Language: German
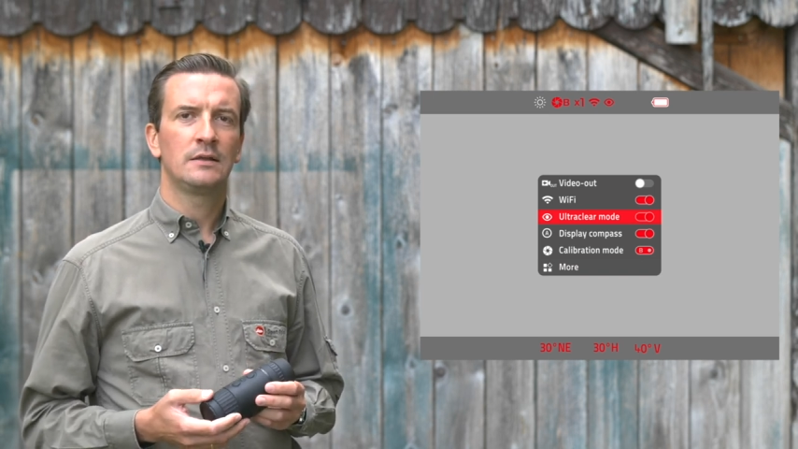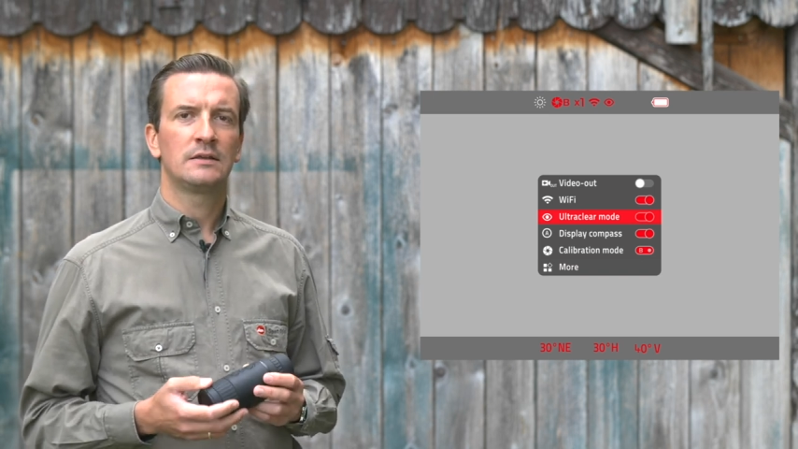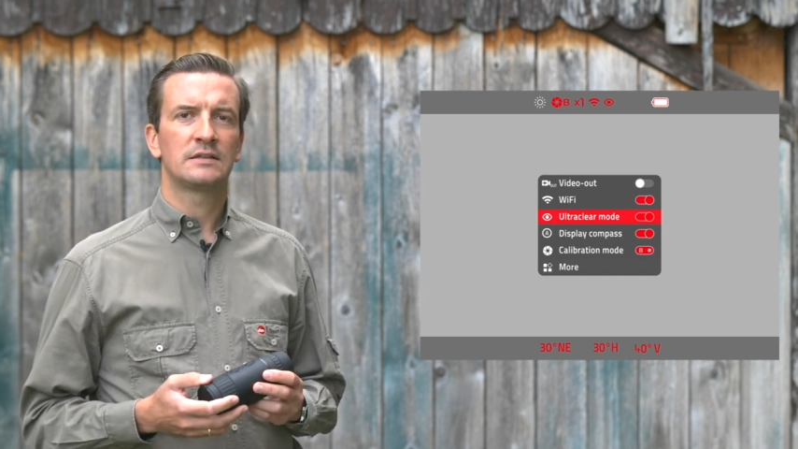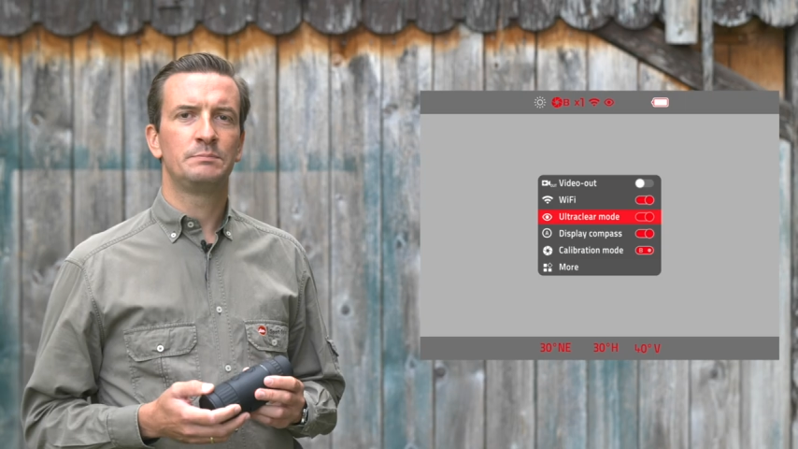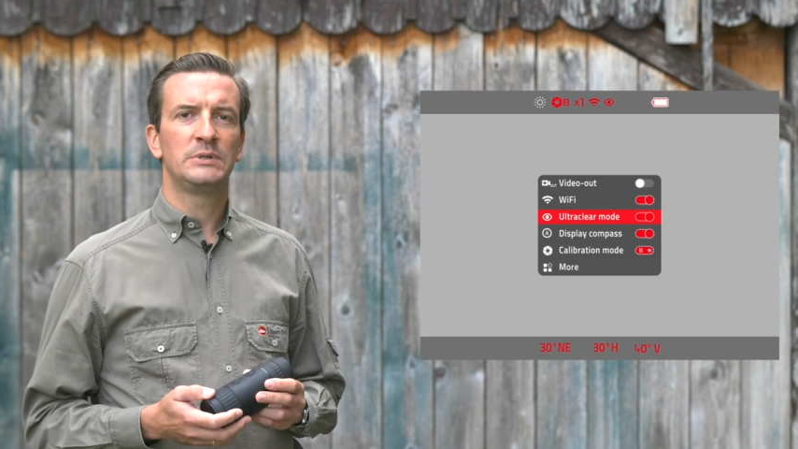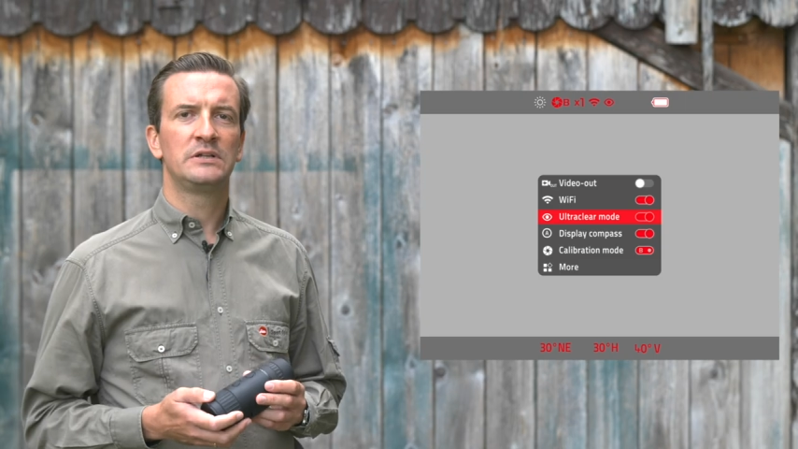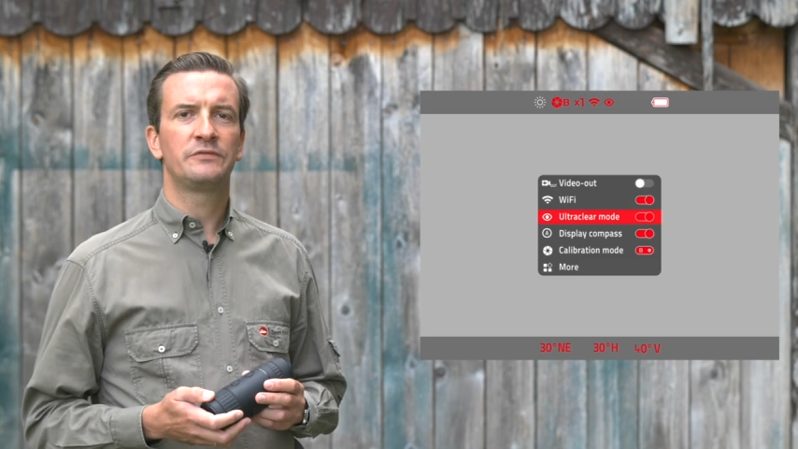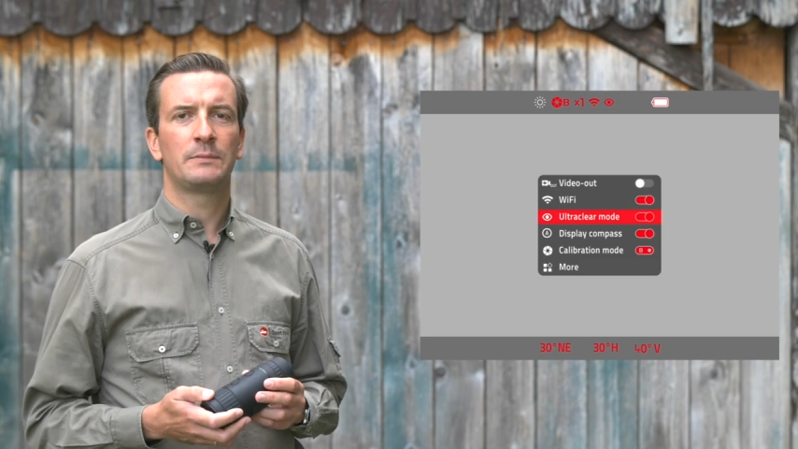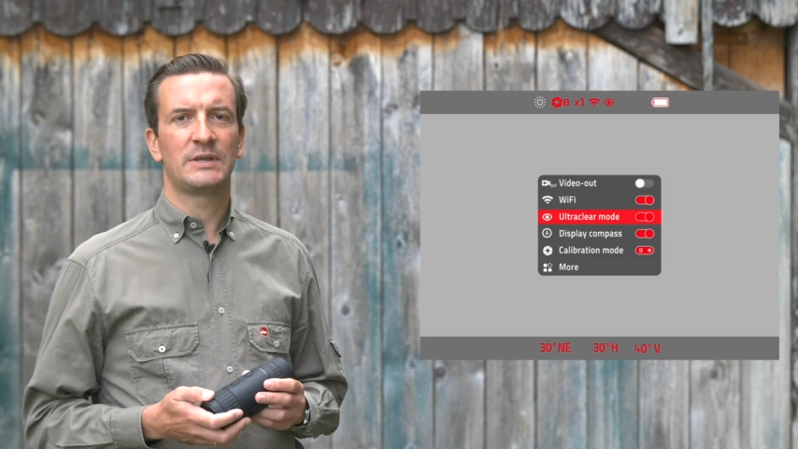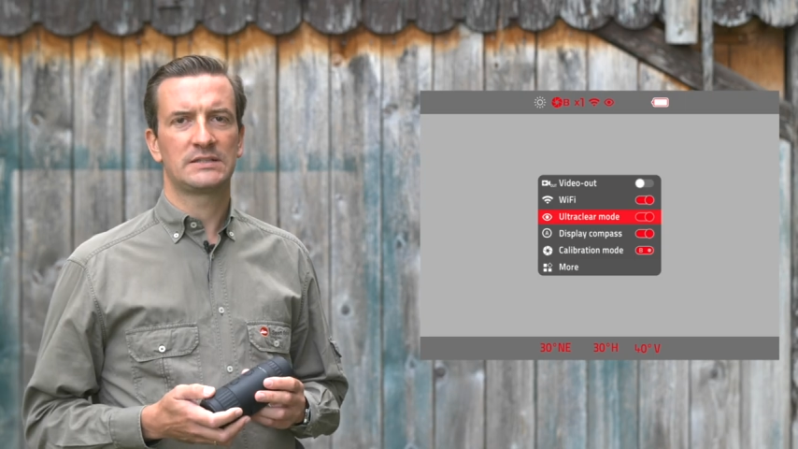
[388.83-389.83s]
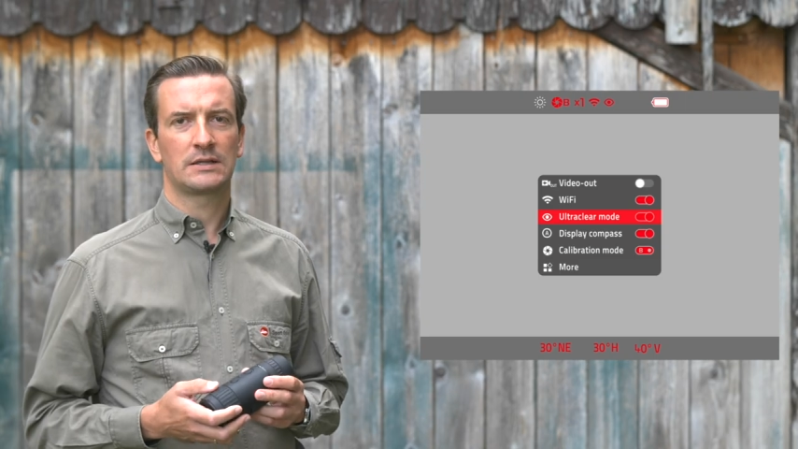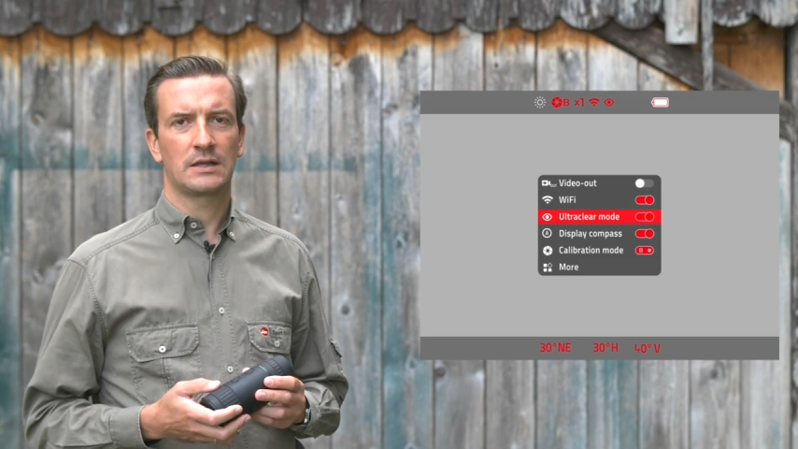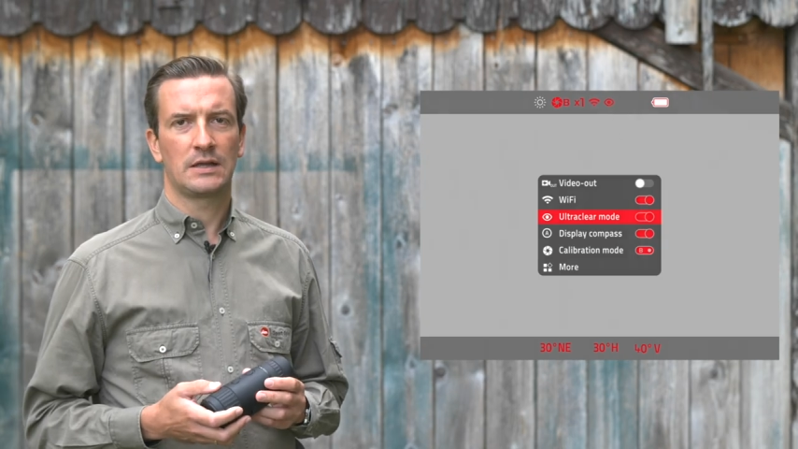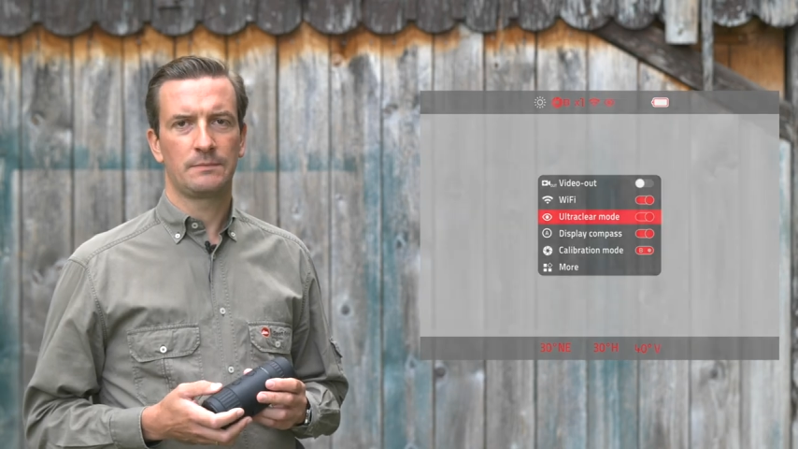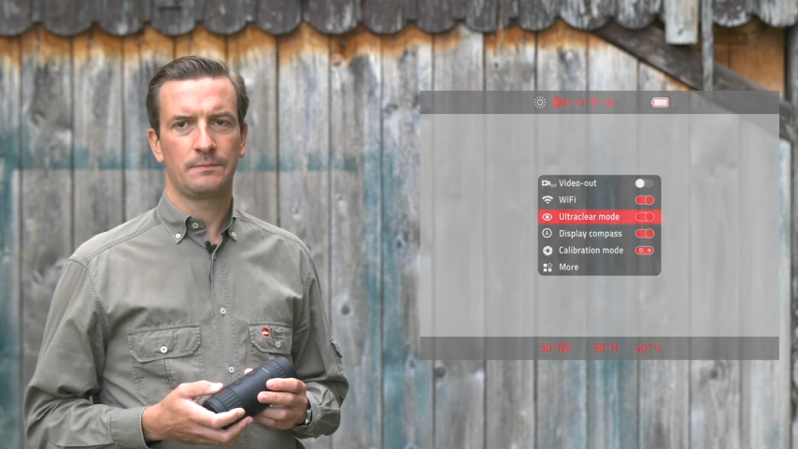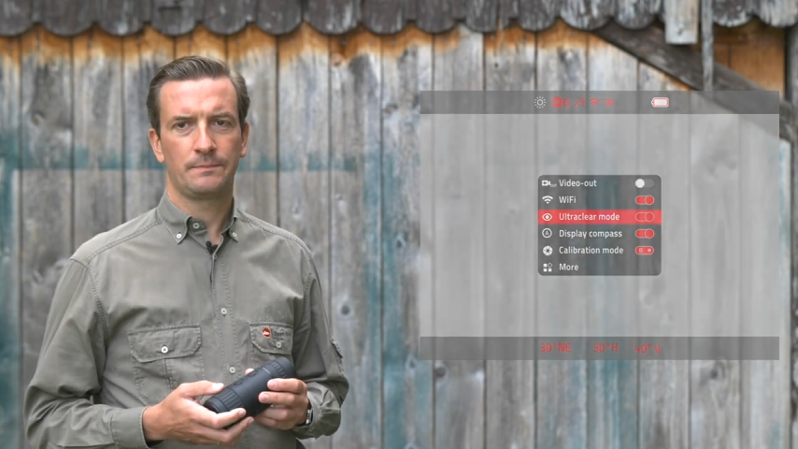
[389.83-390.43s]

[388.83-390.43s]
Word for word: das Bild verbessern kann.